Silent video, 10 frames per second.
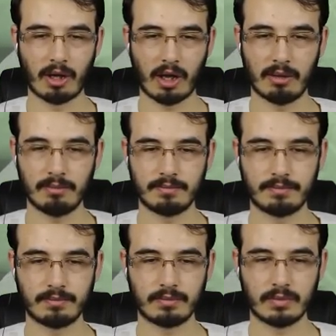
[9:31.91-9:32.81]
bakalım.
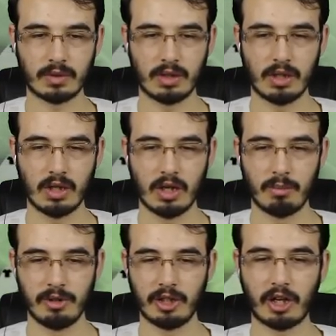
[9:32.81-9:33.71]

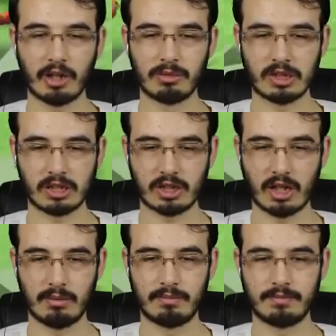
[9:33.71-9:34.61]
Miniganımızla
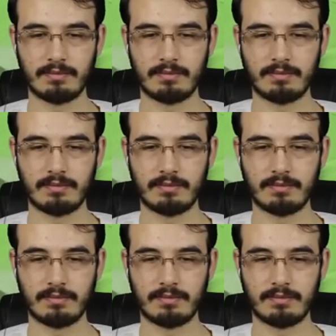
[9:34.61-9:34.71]
sıkalım.